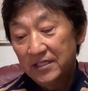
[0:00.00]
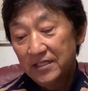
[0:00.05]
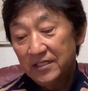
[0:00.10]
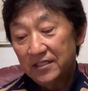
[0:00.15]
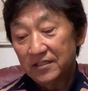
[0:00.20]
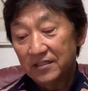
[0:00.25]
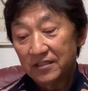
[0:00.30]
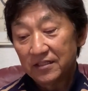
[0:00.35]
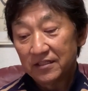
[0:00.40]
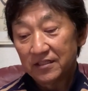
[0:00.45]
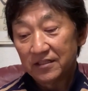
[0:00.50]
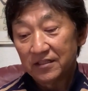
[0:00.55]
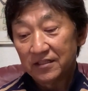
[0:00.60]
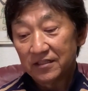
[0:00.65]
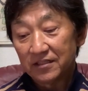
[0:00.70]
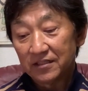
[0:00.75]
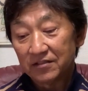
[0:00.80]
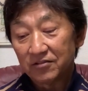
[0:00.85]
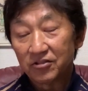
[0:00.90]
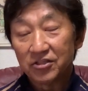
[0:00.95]

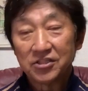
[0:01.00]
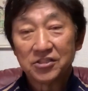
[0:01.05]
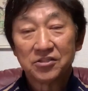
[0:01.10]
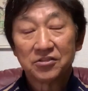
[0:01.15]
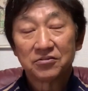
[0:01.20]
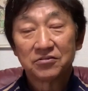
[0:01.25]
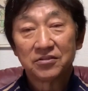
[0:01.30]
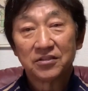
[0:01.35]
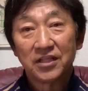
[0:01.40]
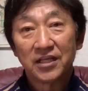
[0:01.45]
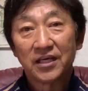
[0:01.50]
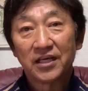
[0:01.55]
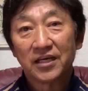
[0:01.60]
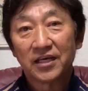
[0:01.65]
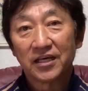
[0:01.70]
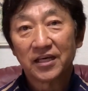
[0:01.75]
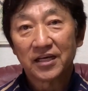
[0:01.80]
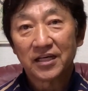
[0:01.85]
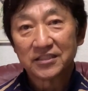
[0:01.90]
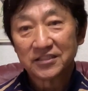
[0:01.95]
えー、これ一軍
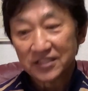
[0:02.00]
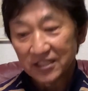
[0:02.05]
で活